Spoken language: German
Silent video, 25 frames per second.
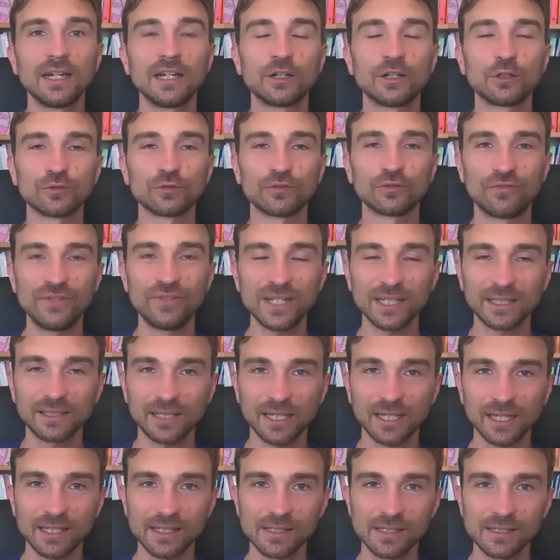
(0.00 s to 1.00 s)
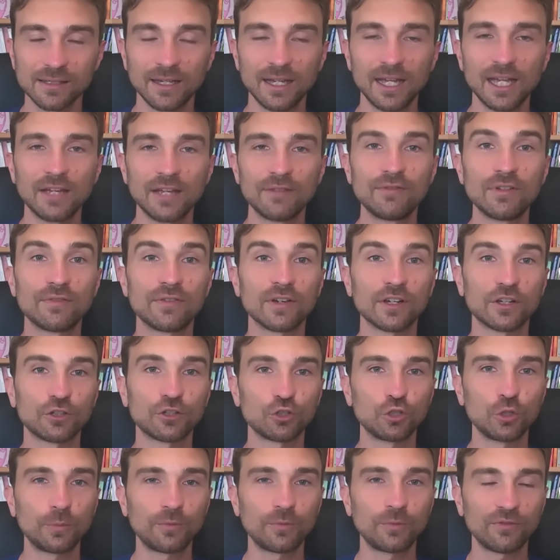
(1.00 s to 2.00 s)
Und viertens, wir
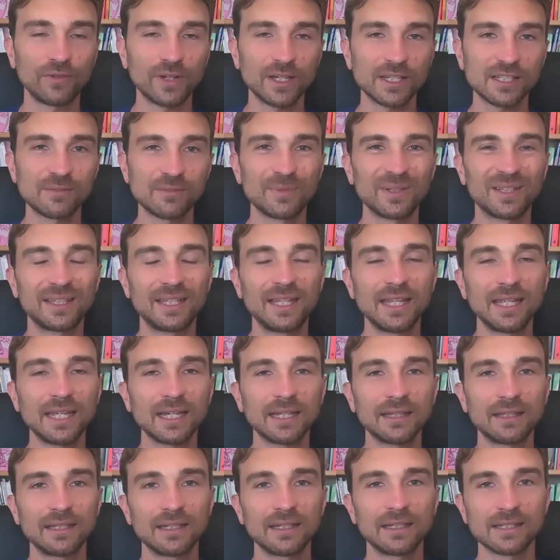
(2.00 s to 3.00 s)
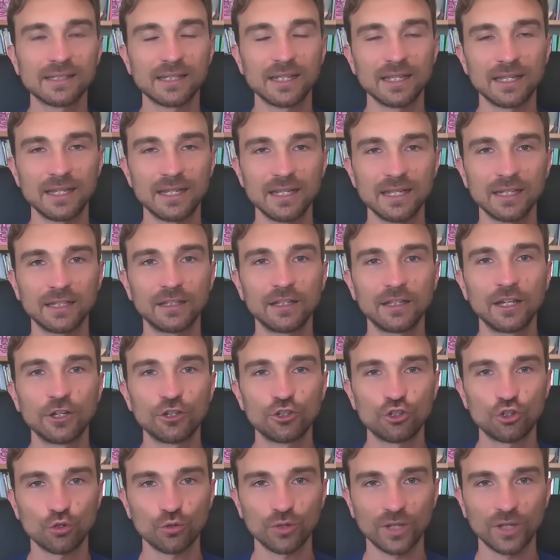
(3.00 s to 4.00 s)
verknüpfen es mit Dingen, die das Gehirn
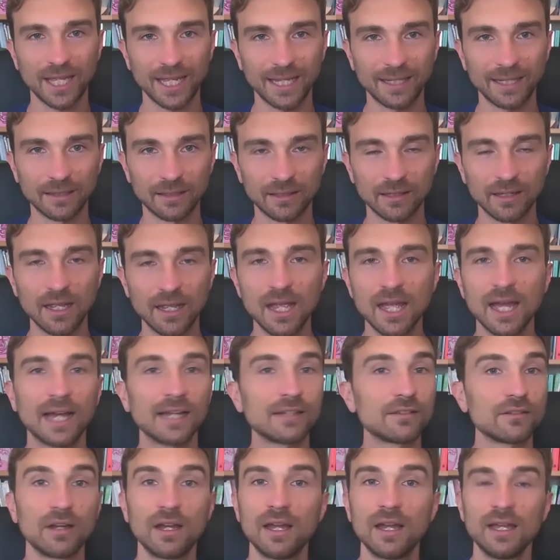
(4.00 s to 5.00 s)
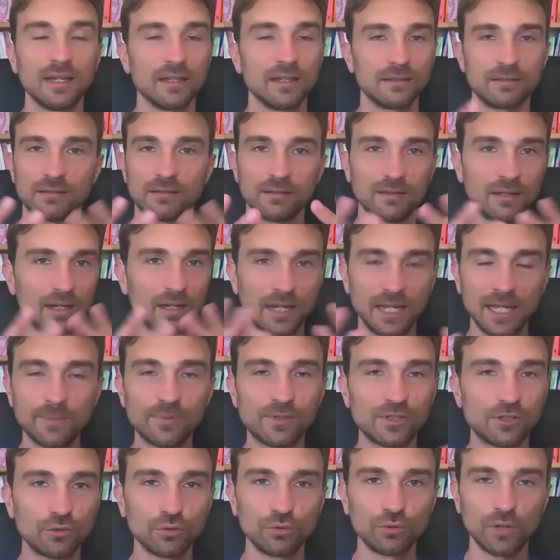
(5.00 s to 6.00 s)
schon kennt. Also jetzt
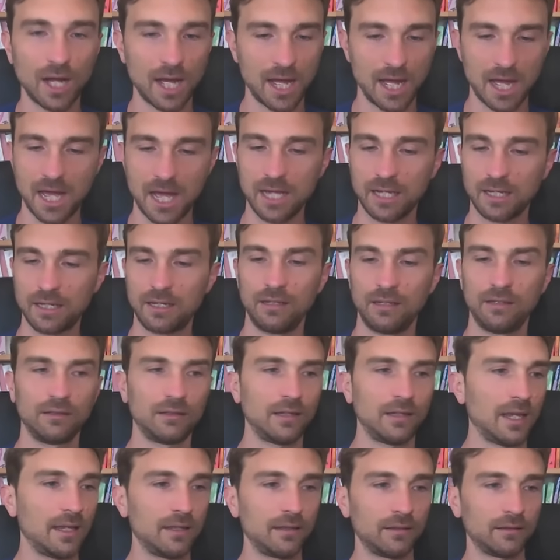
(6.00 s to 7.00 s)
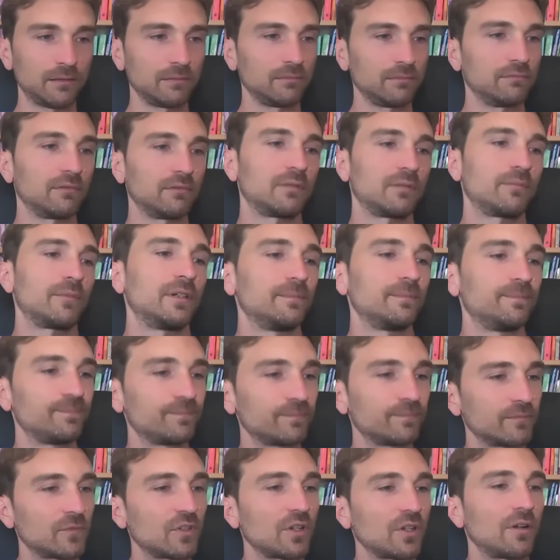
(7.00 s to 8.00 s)
erlebst du, aha, Kind kennt,
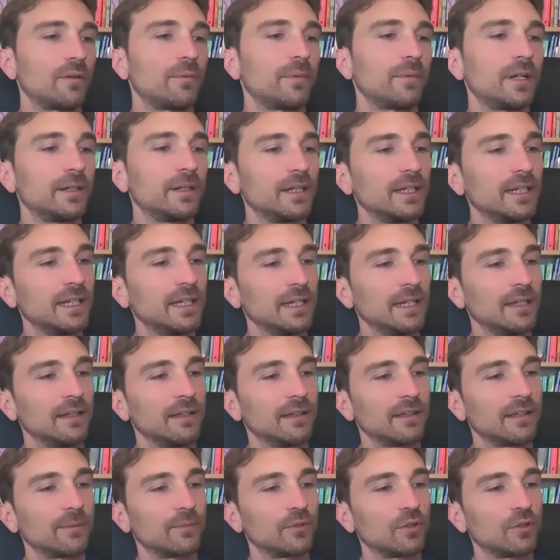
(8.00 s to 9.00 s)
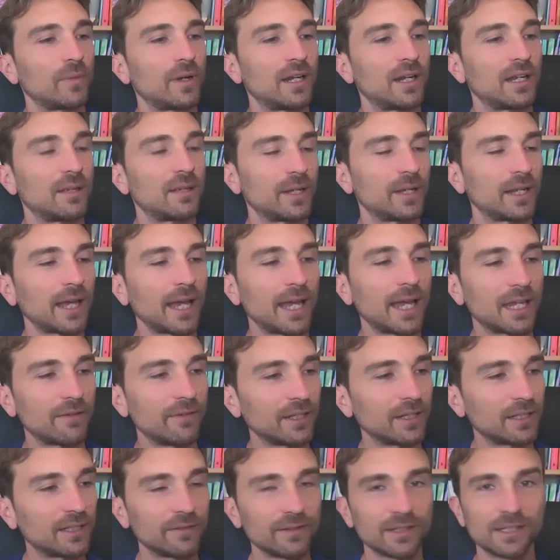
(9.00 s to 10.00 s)
schauen wir mal, ich habe normal immer eine
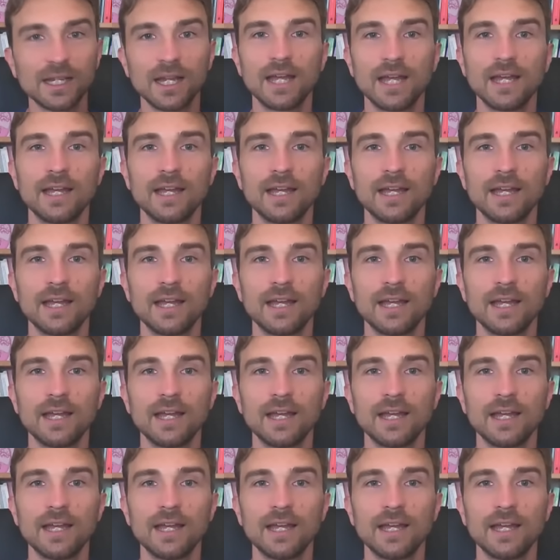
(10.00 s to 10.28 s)
Reichweite, was,